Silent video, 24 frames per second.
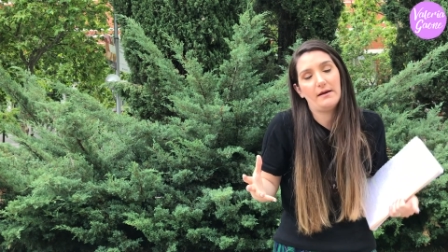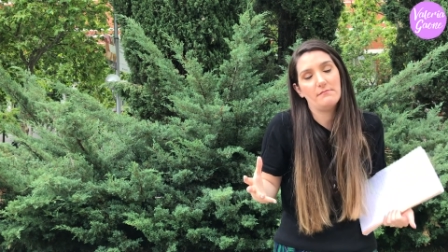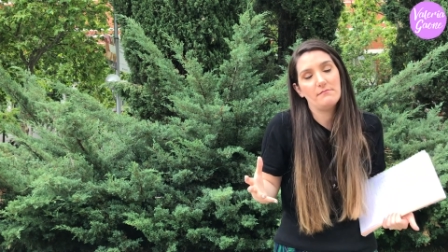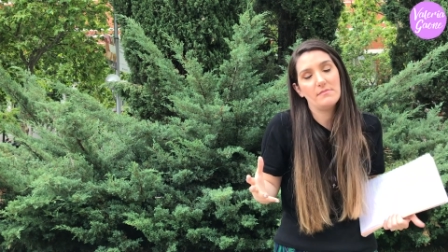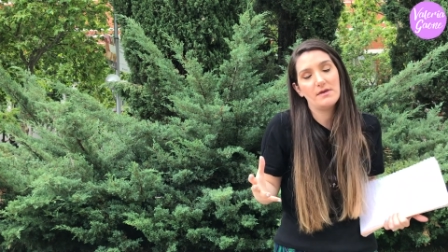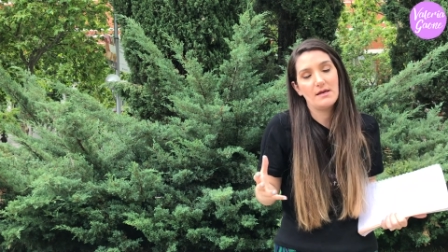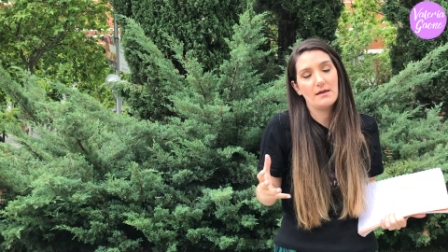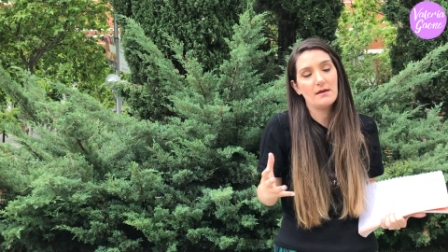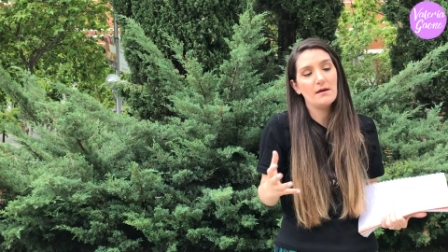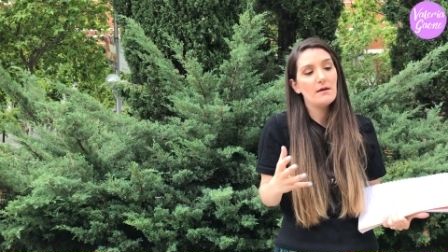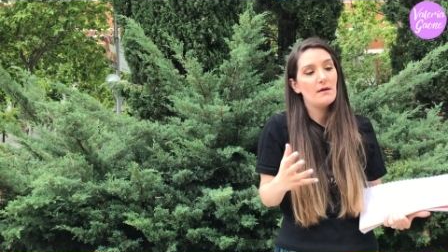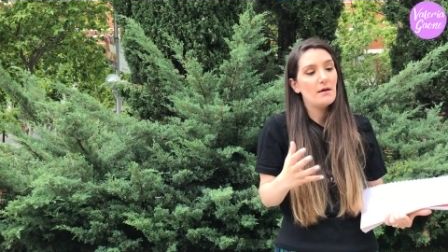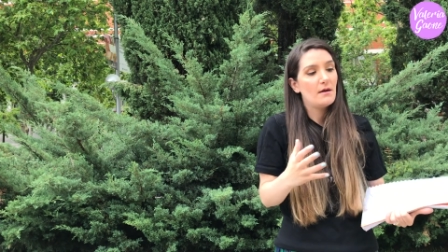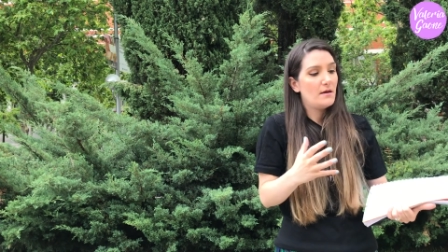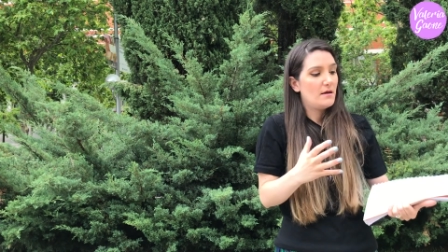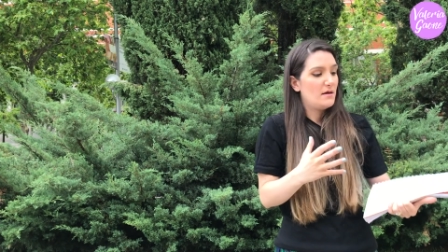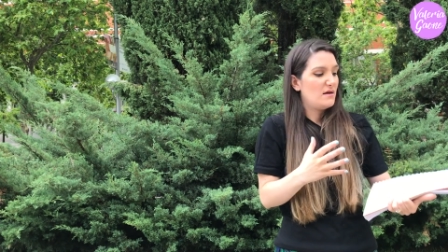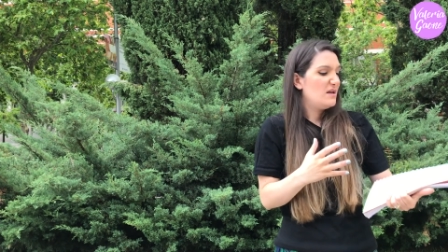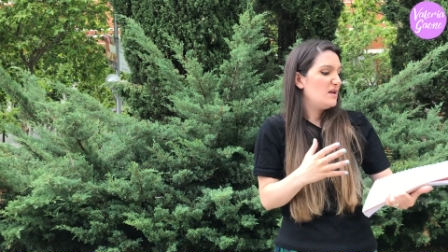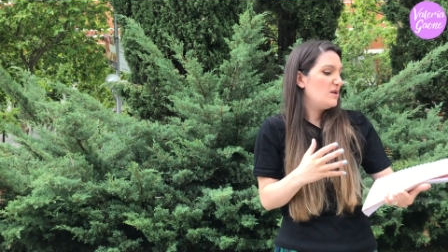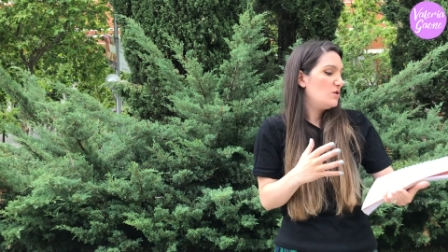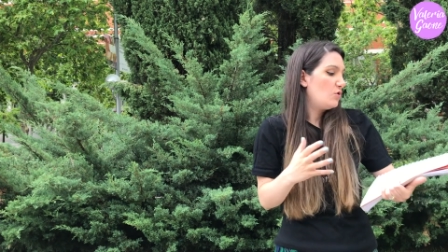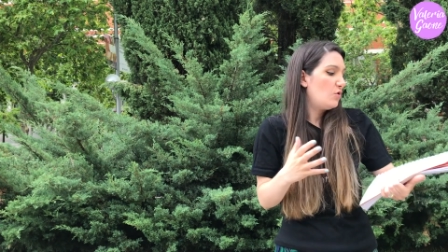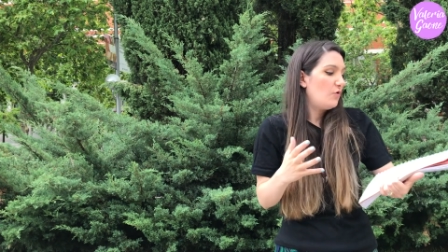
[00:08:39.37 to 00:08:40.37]
mí
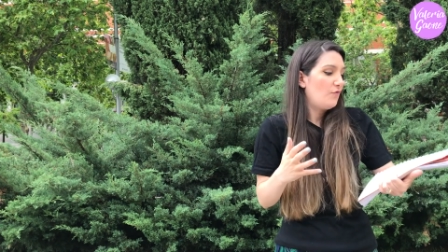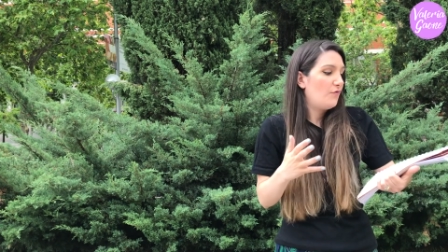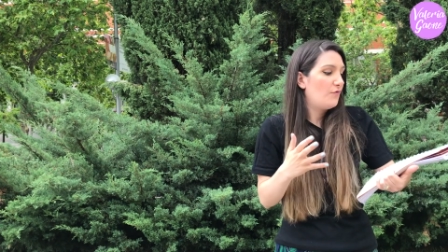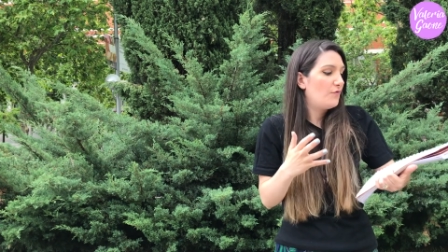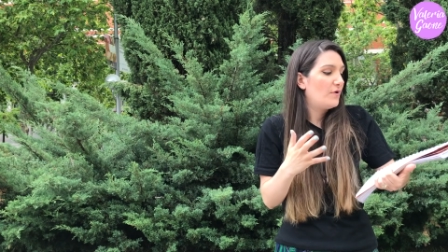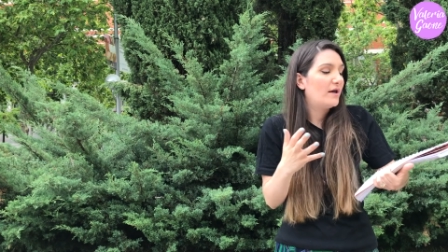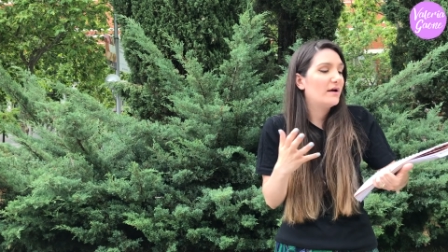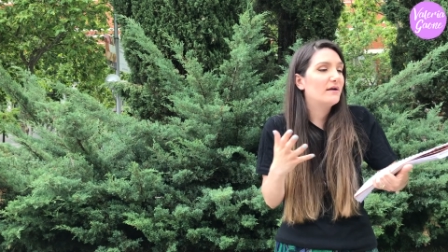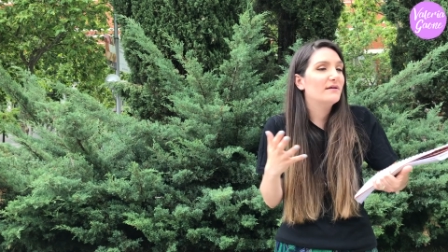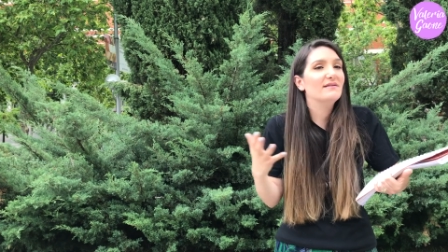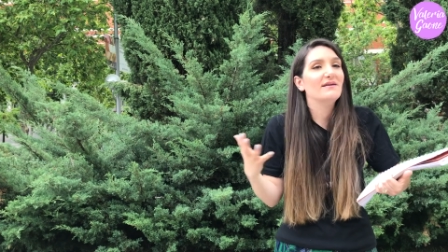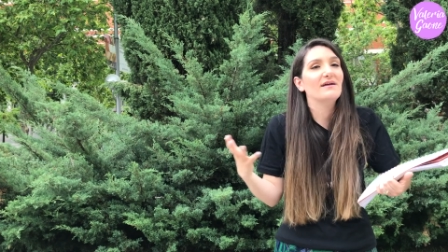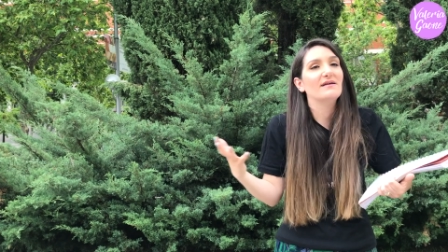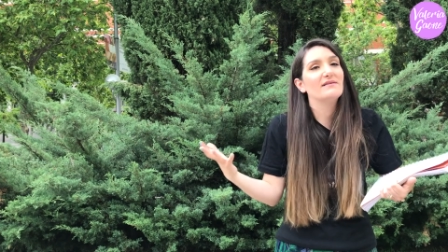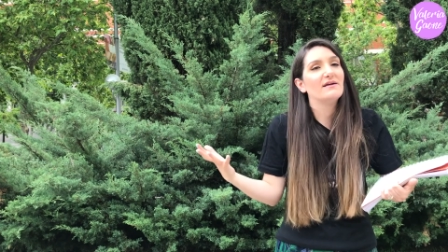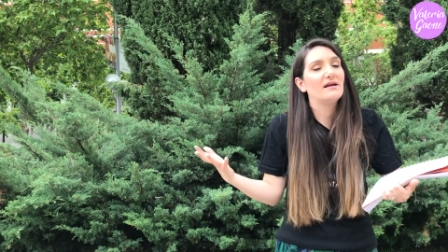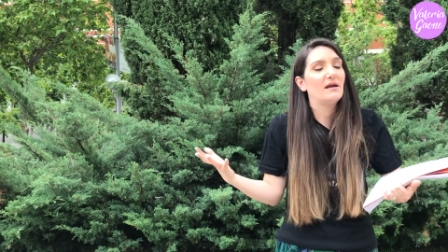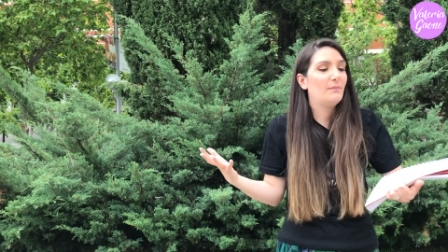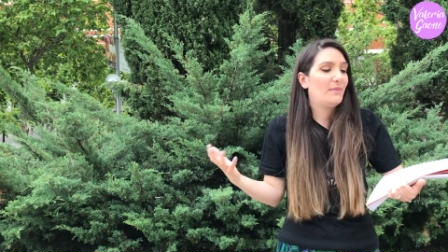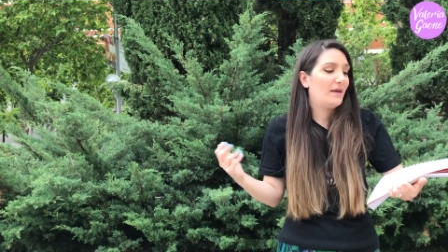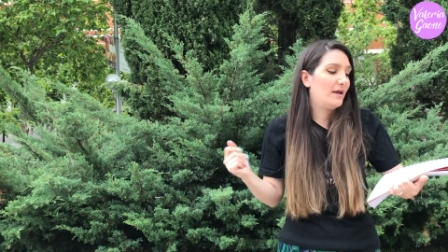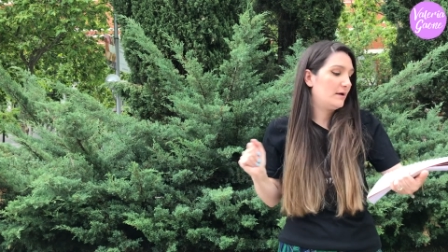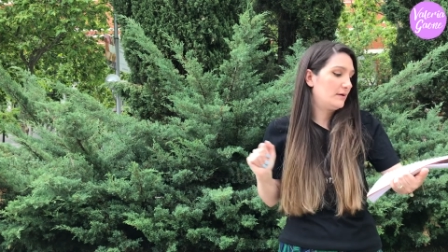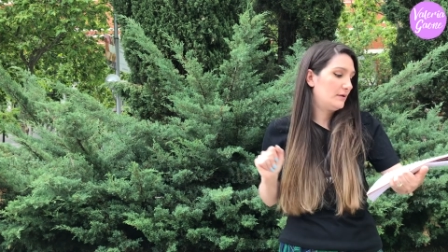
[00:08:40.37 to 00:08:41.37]
y no fue una candidata
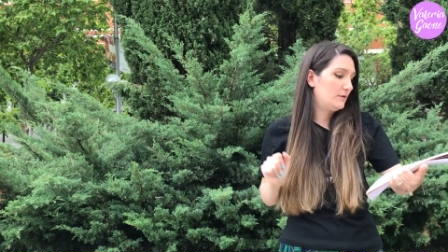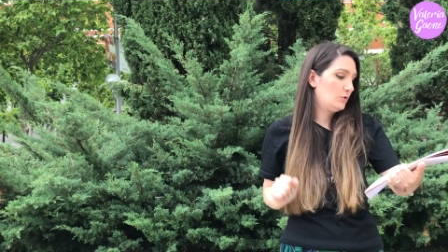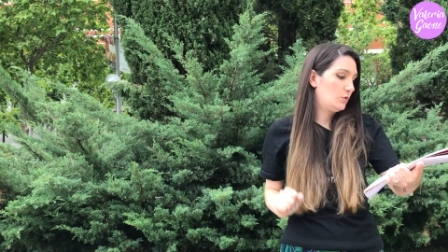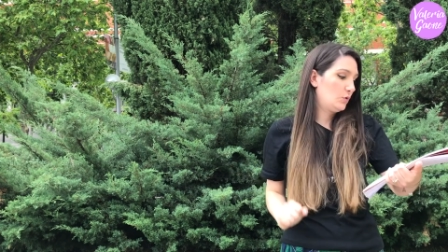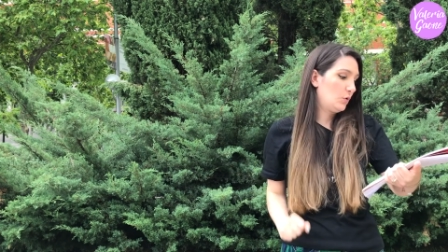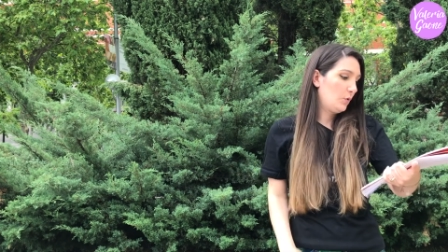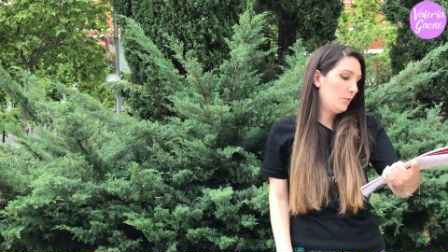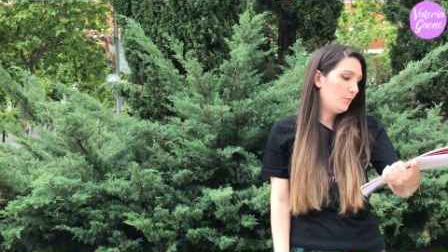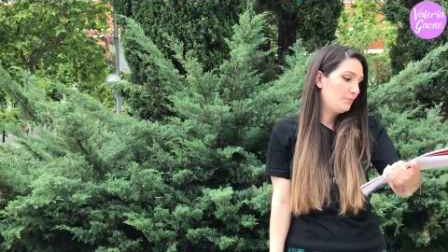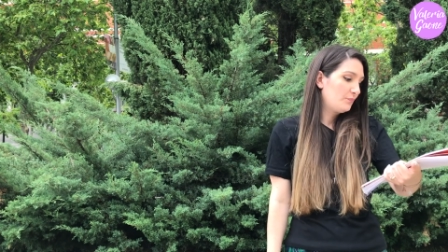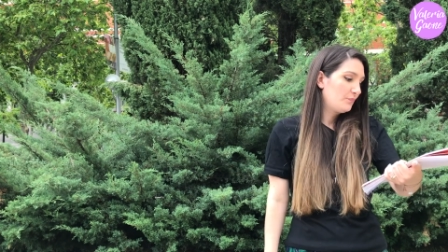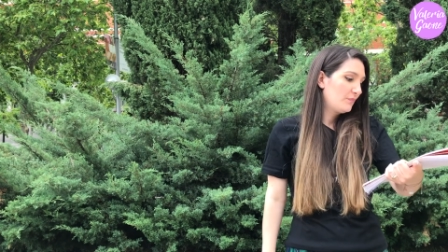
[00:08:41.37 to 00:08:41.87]
que me encantó.